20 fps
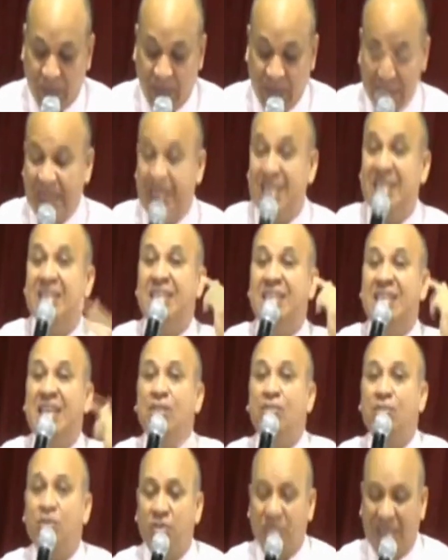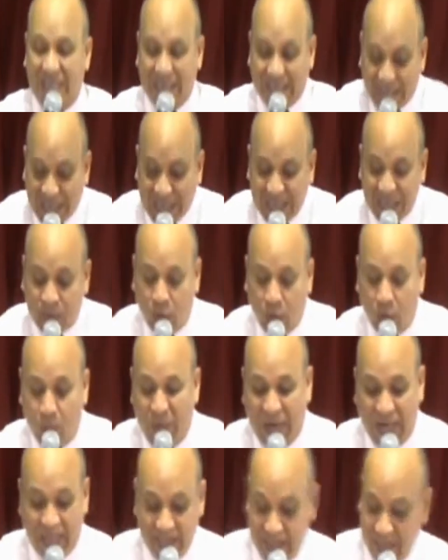sintiéndose rico
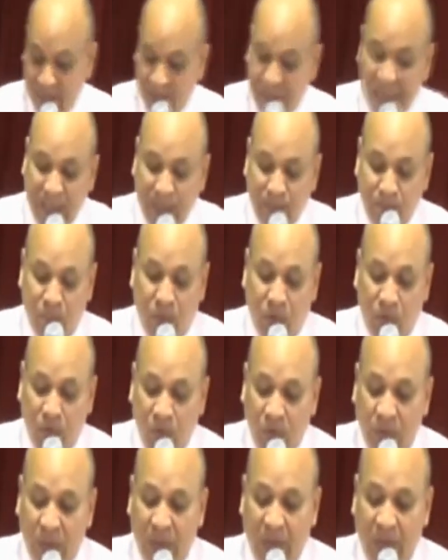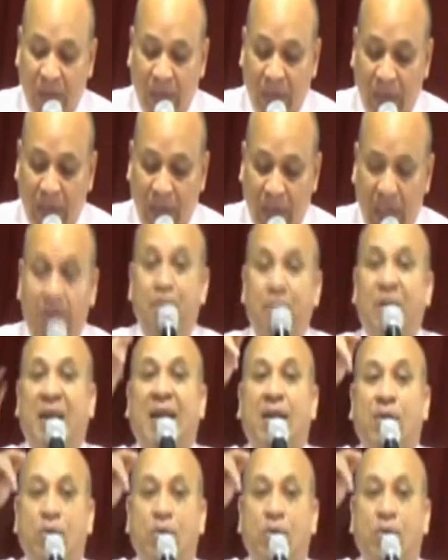para sí mismo y para